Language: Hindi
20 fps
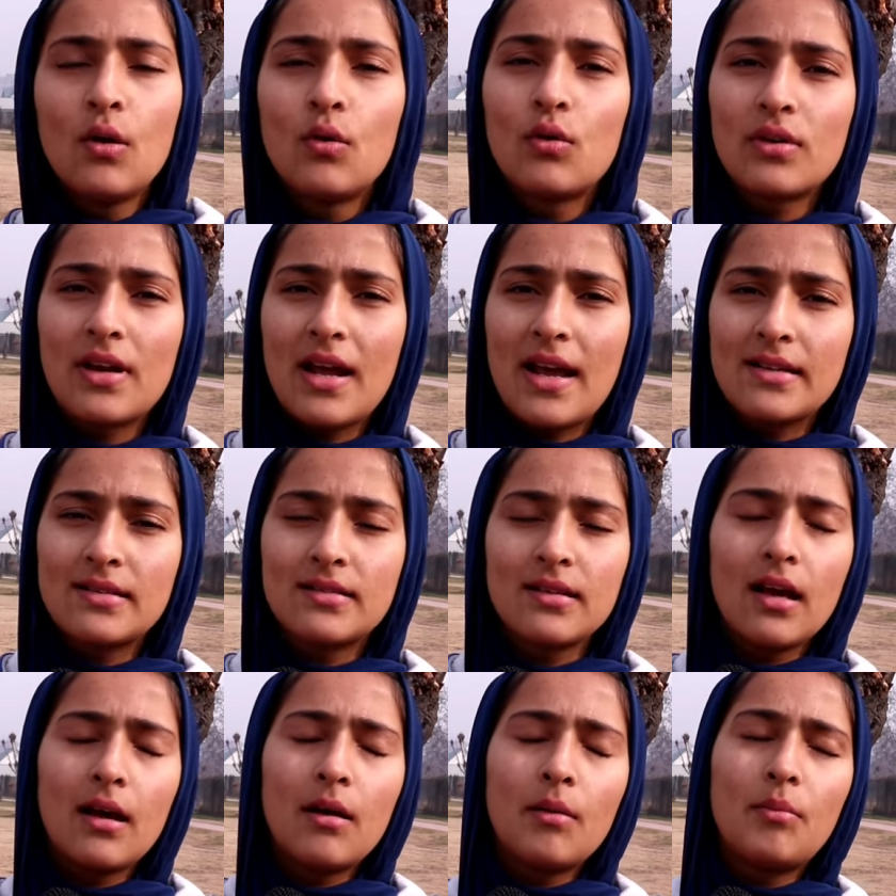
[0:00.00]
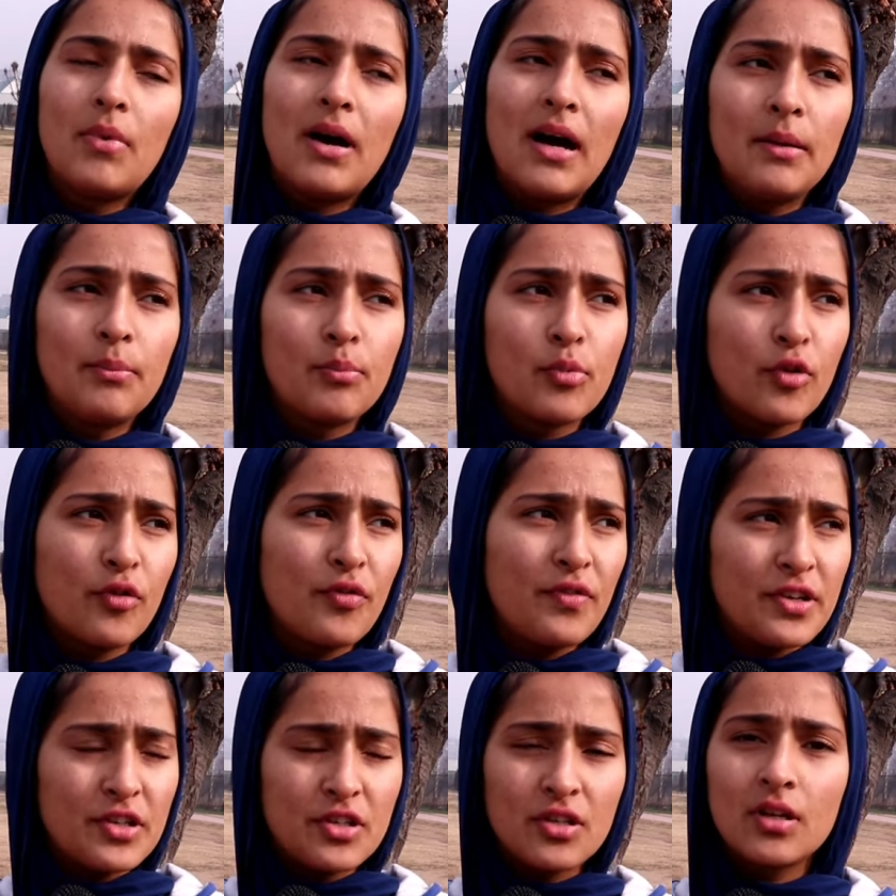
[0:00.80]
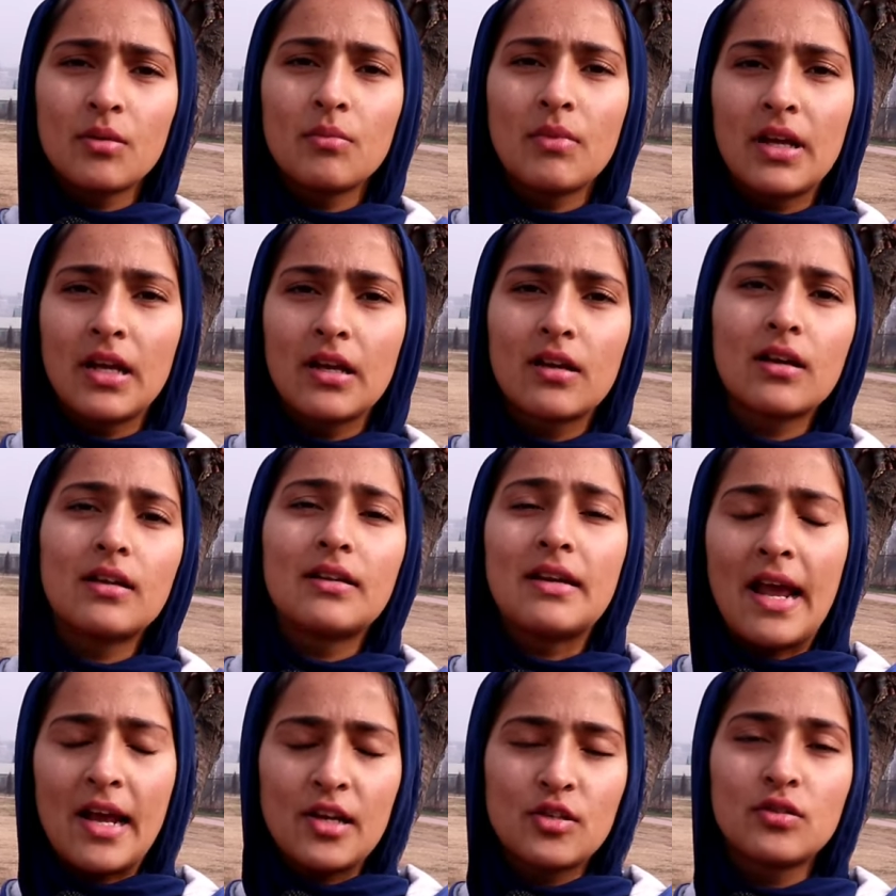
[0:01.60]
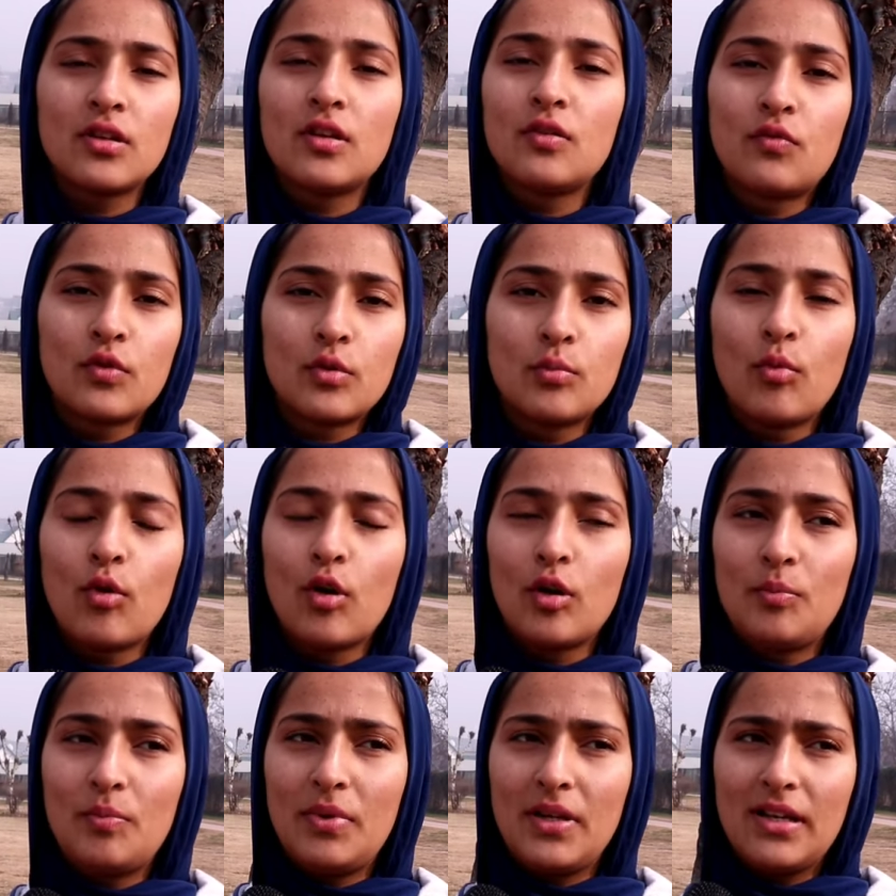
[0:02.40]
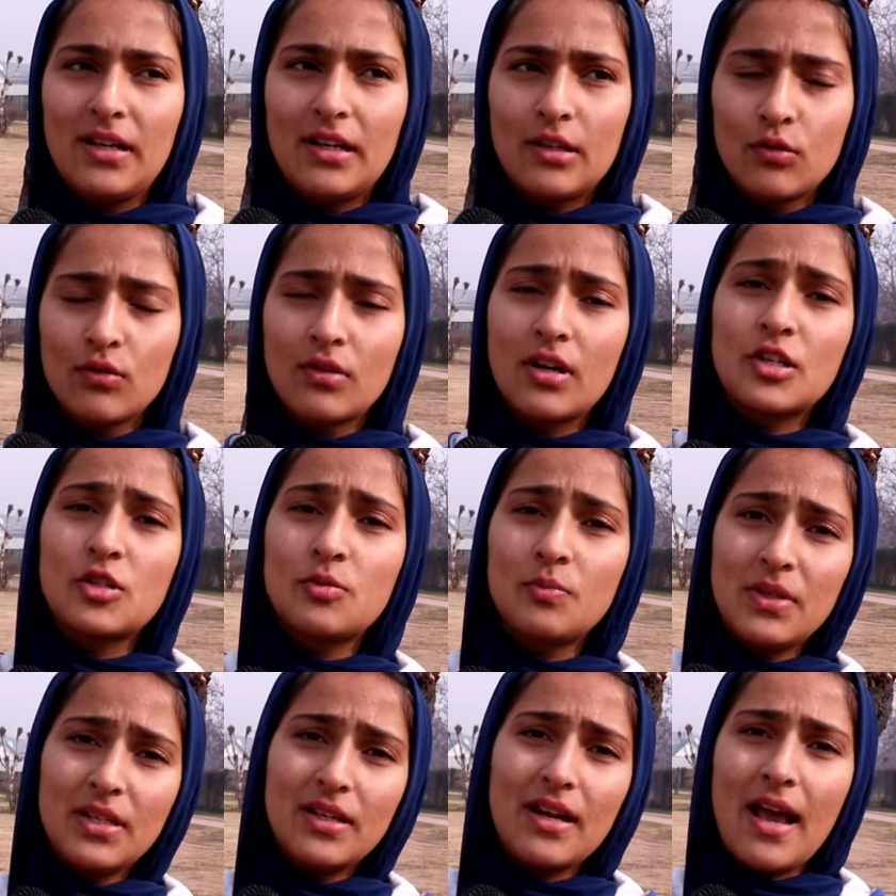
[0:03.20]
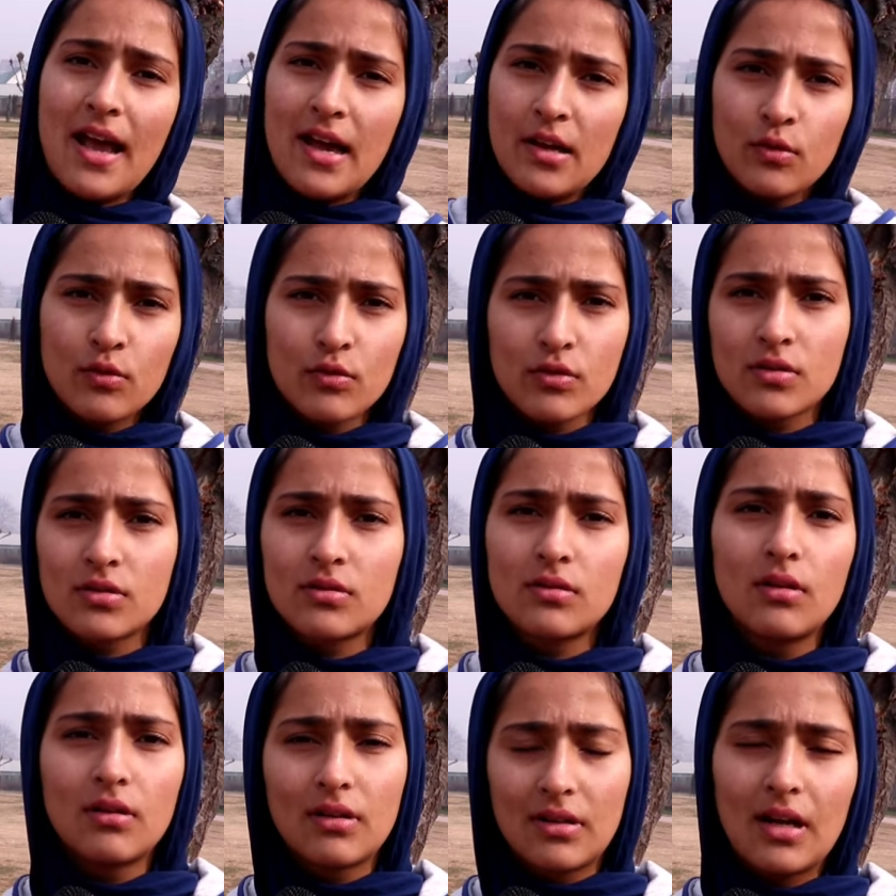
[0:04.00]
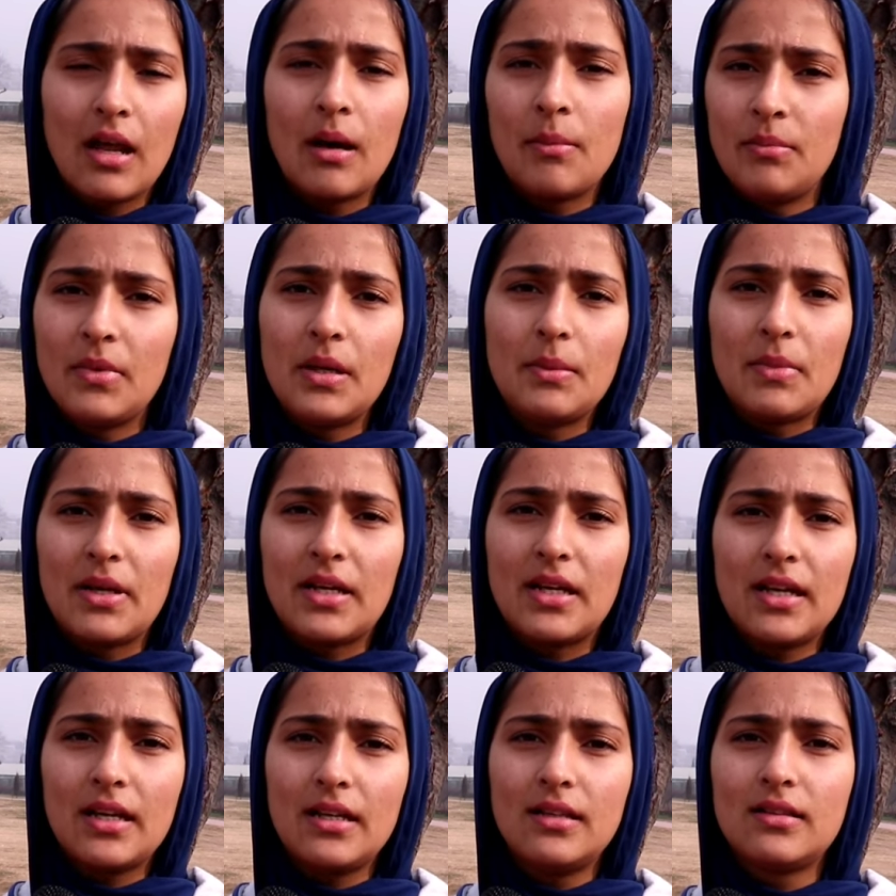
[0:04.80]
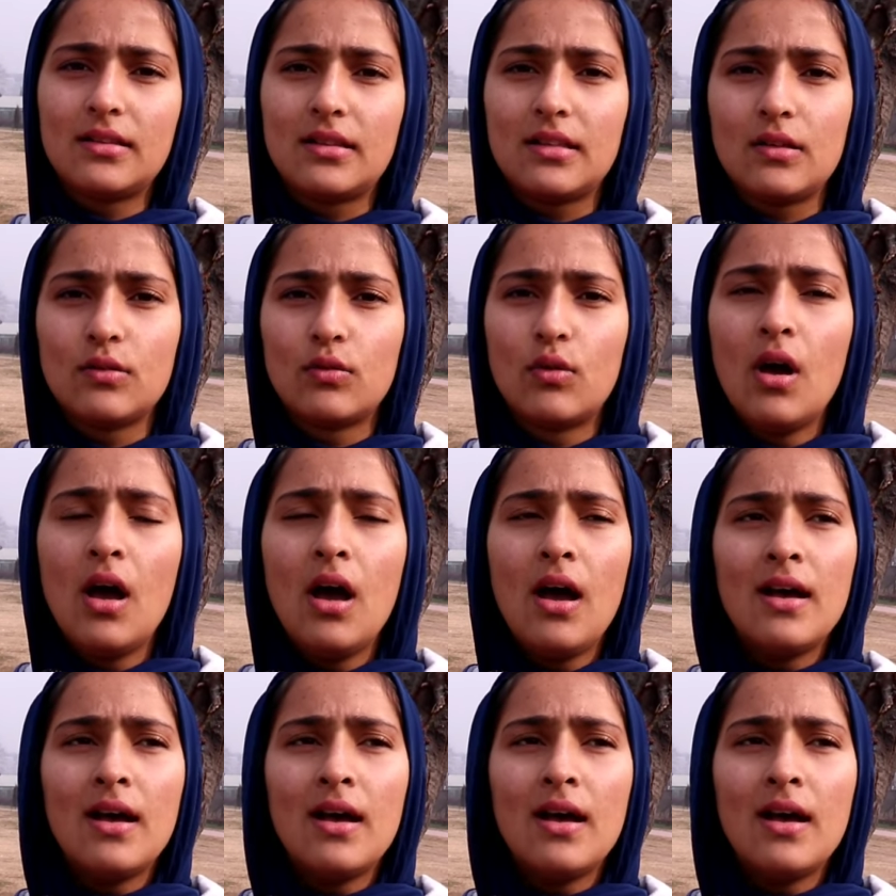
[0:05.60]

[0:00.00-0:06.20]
और ऐसे बाय प्रोफेशन में एक नेशनल फ़ुटबॉल प्लेयर हूँ कश्मीर एरोज़ क्लब में मैं खेलती हूँ